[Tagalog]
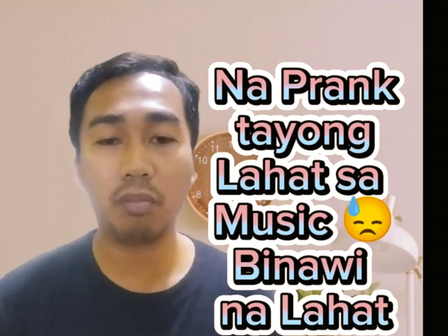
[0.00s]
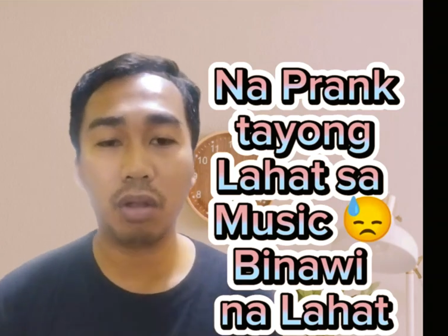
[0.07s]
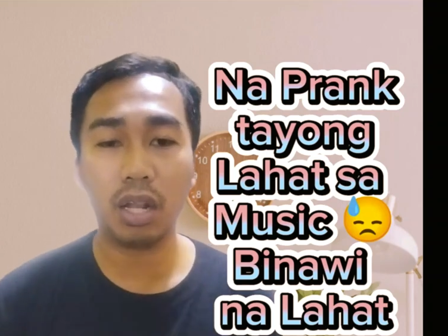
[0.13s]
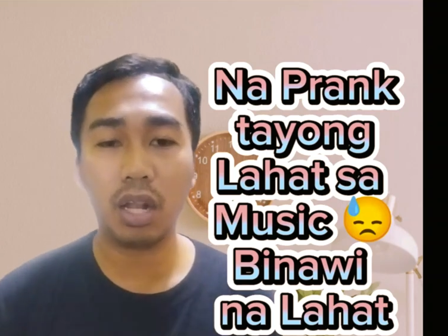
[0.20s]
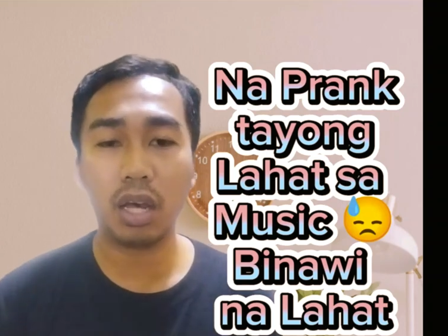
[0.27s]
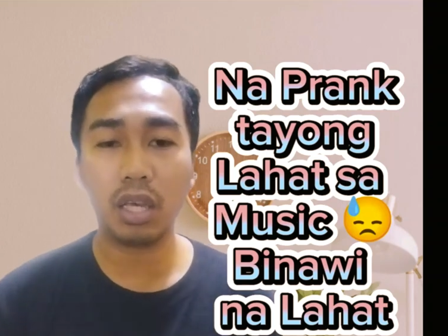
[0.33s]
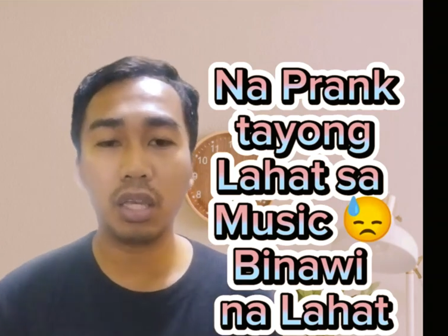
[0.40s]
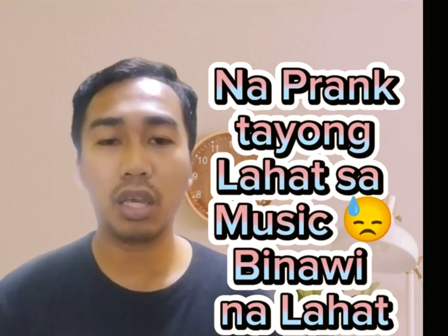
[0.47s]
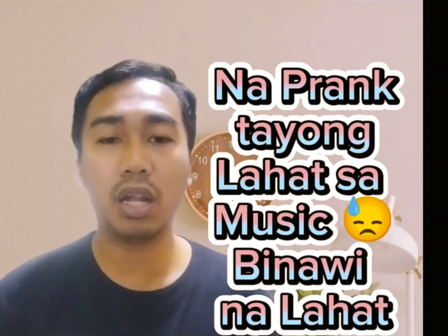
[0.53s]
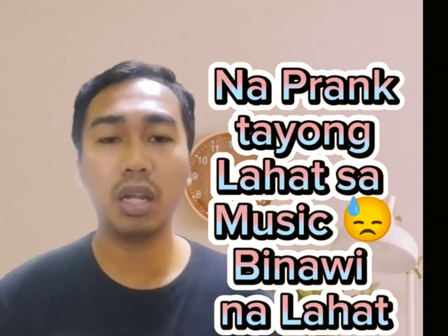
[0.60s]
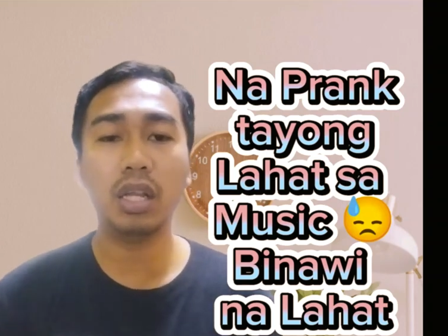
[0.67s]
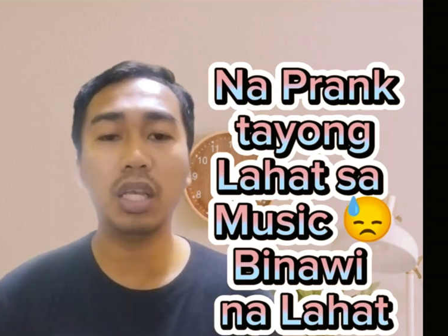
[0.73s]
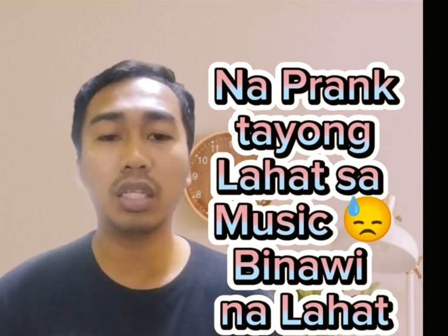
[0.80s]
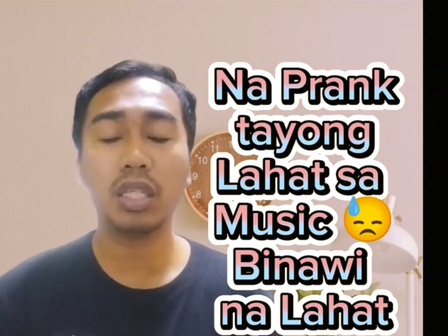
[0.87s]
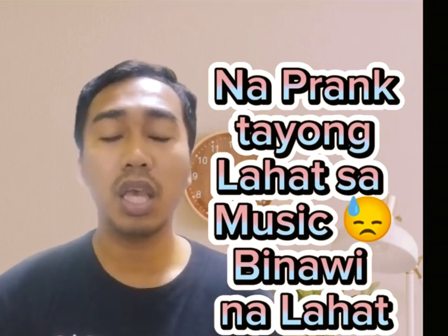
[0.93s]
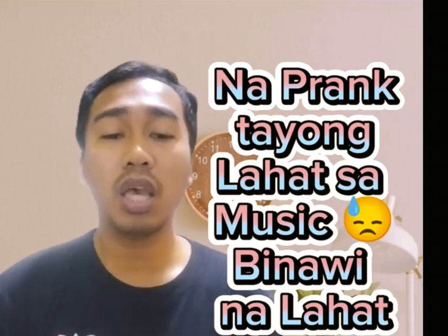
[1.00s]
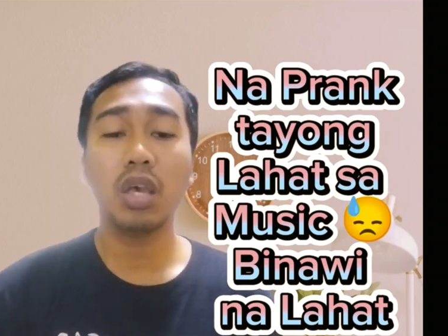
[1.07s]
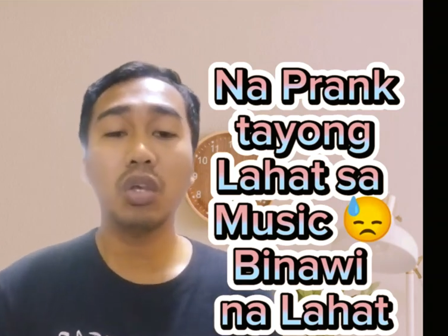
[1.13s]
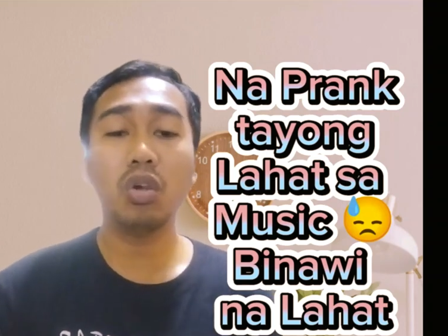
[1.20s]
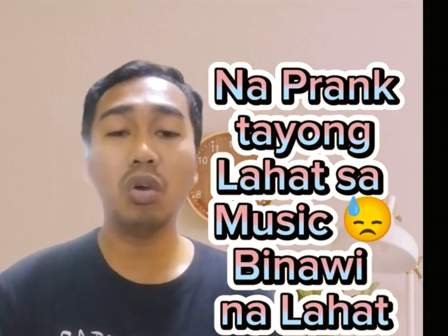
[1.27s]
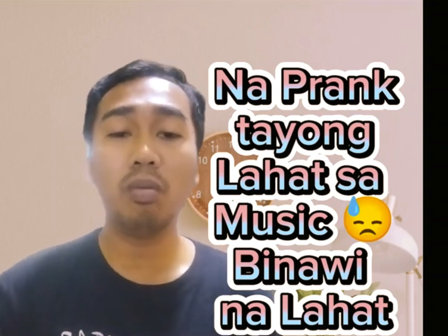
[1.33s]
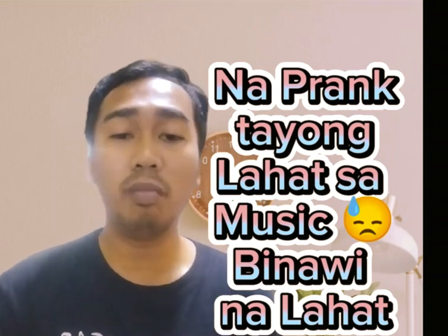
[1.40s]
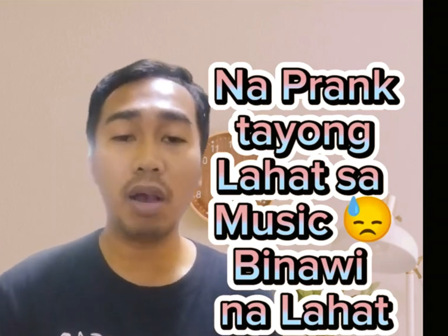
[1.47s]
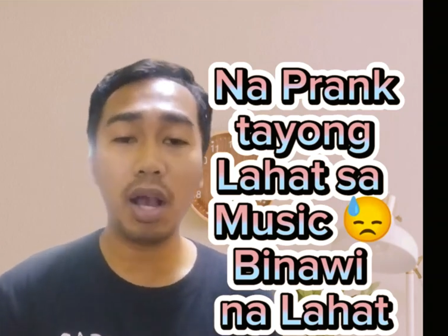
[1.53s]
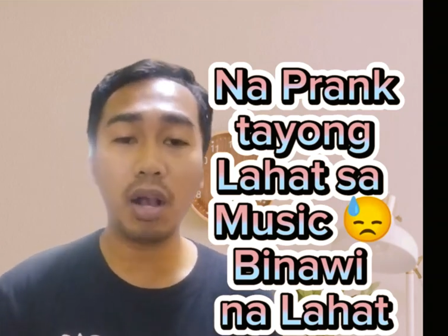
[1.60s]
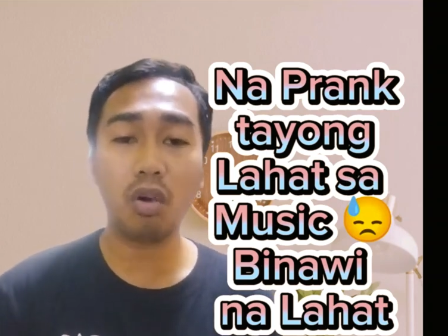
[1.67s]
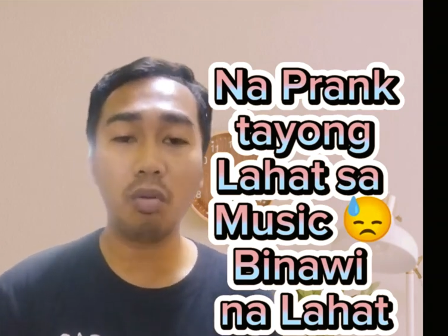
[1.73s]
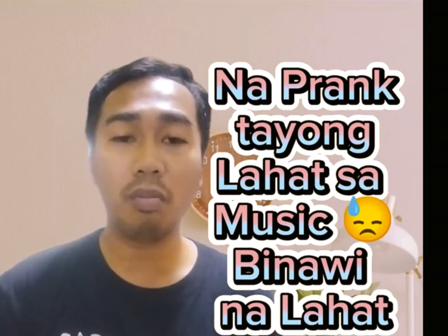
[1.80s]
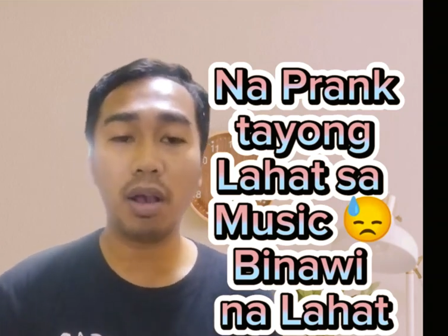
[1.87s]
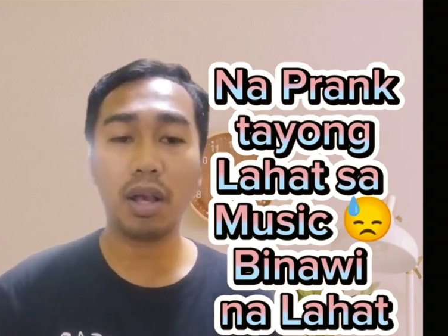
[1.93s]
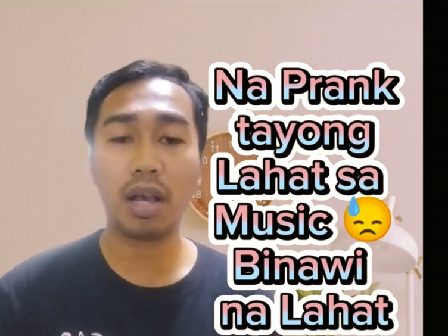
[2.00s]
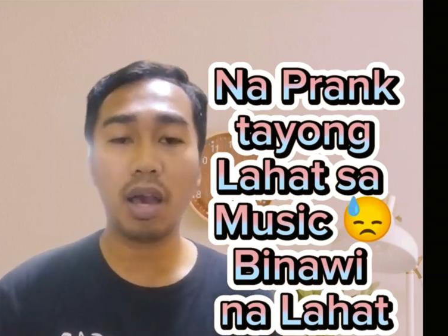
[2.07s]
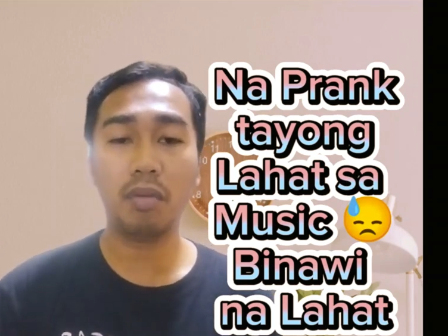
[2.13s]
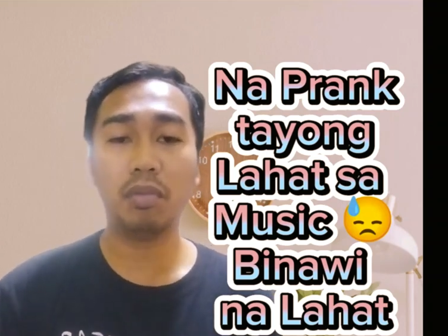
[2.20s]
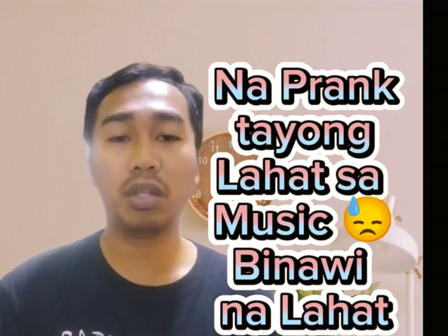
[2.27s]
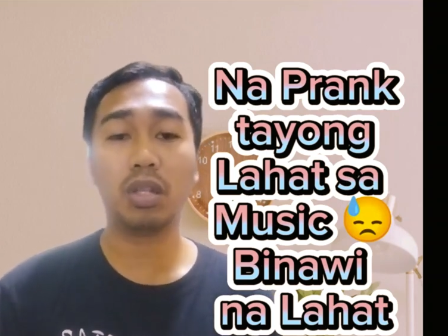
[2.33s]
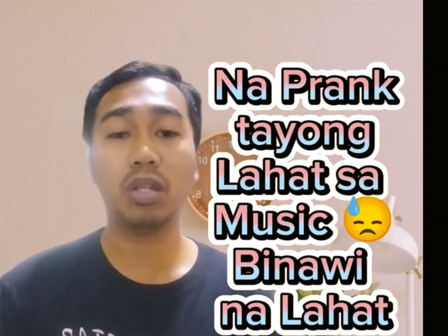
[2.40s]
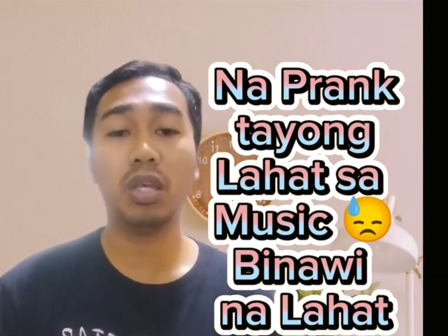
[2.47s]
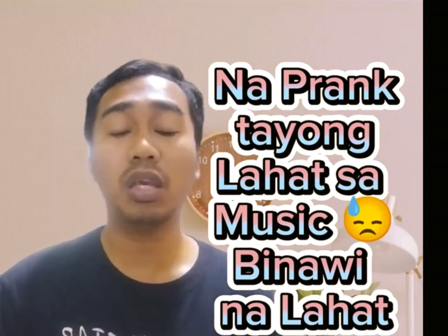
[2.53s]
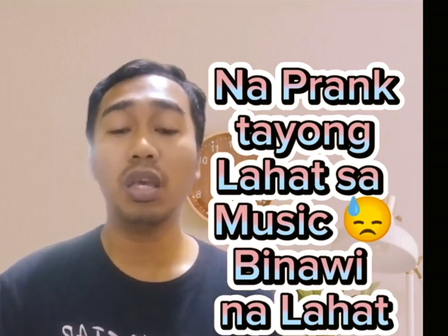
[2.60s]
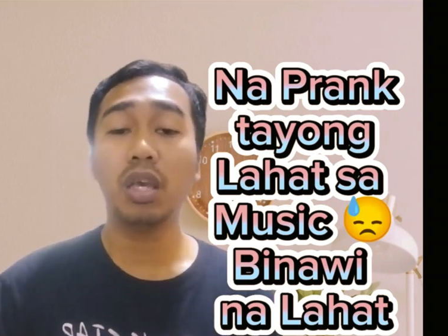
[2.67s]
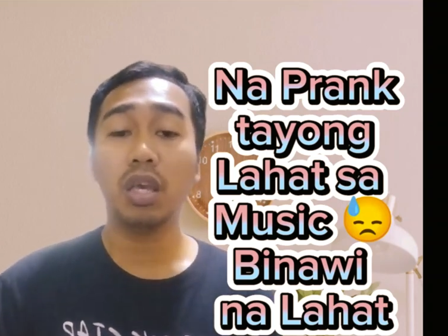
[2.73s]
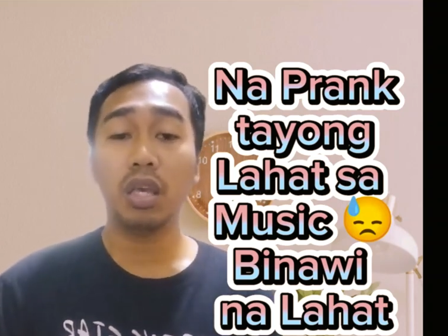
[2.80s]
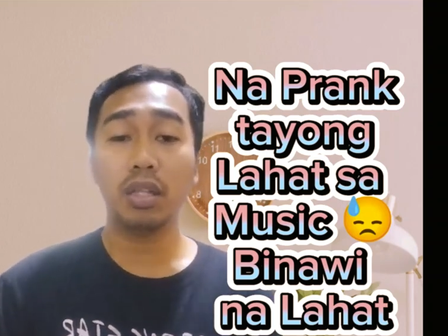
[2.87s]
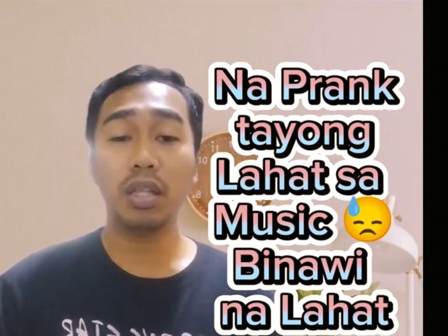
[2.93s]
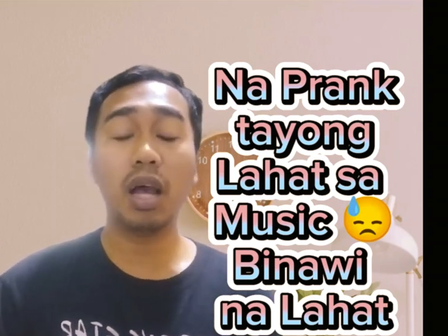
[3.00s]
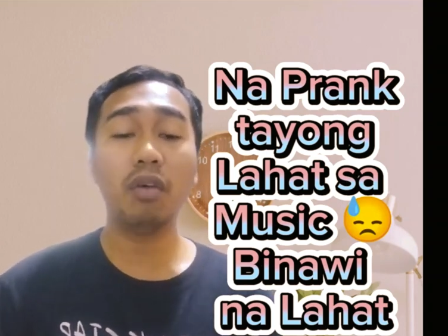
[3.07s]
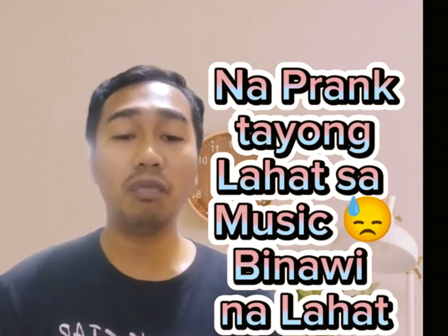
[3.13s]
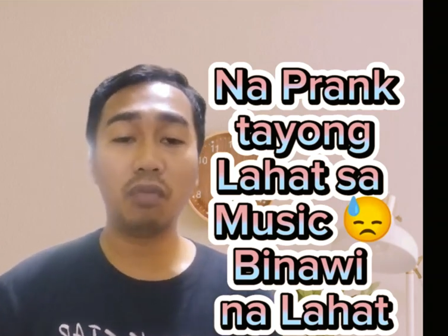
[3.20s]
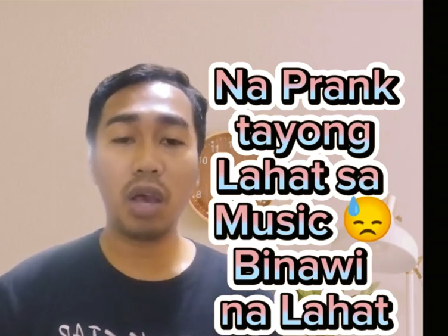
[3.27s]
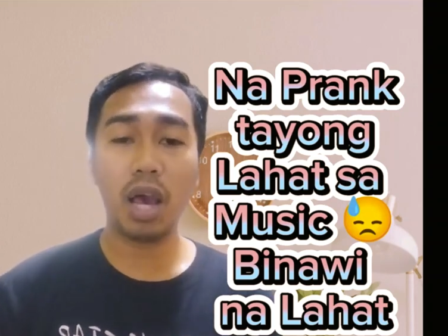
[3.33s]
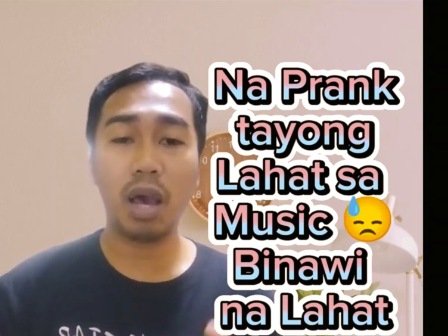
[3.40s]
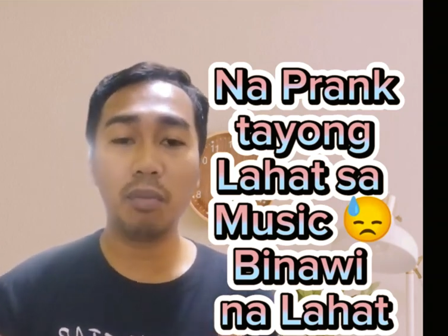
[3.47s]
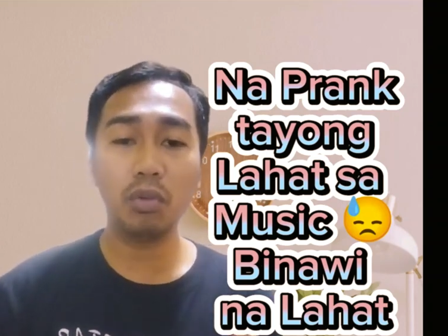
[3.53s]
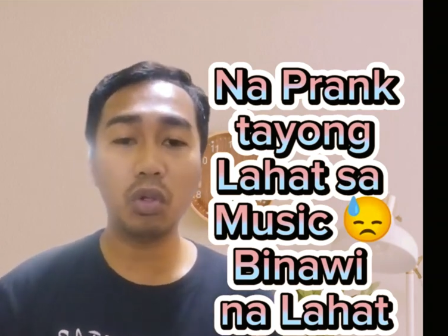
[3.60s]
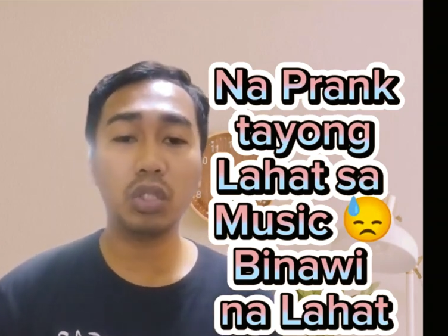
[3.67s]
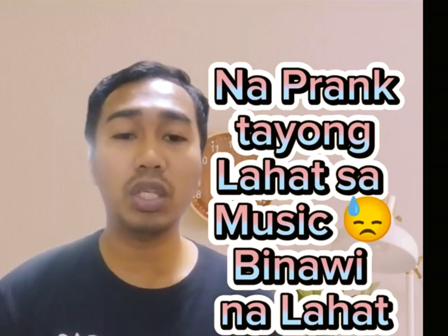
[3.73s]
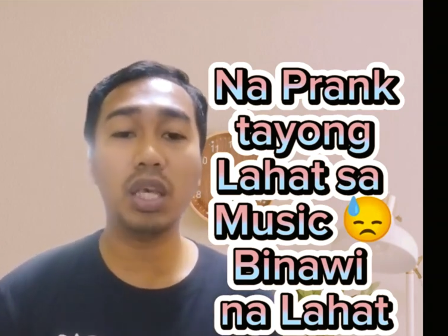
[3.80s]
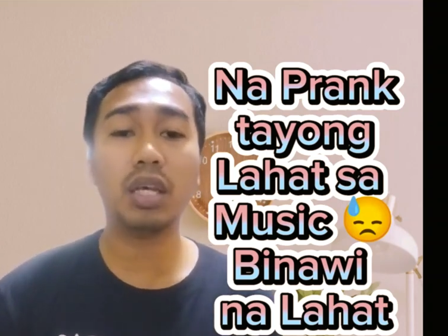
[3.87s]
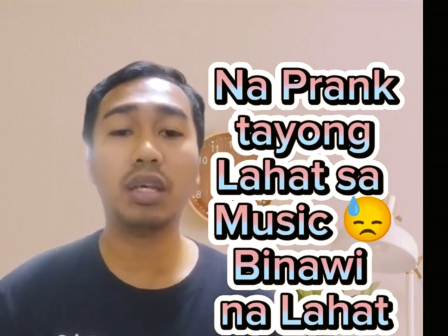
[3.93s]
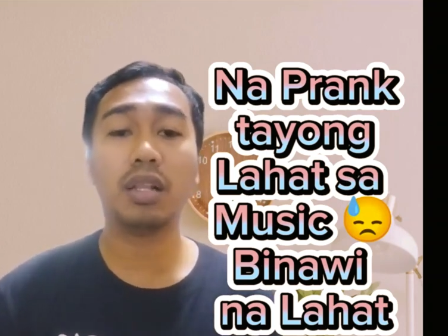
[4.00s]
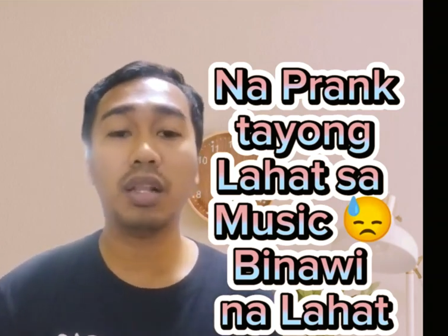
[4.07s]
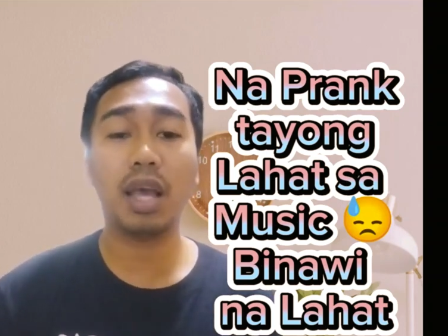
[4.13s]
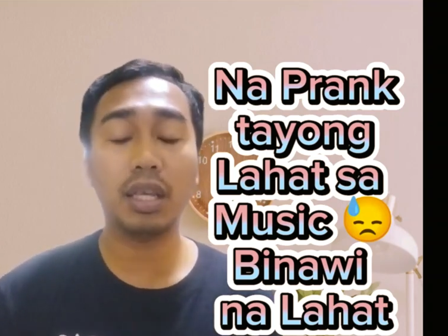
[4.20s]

ng malalaking earnings yung mga gumagamit ni ng uh, music,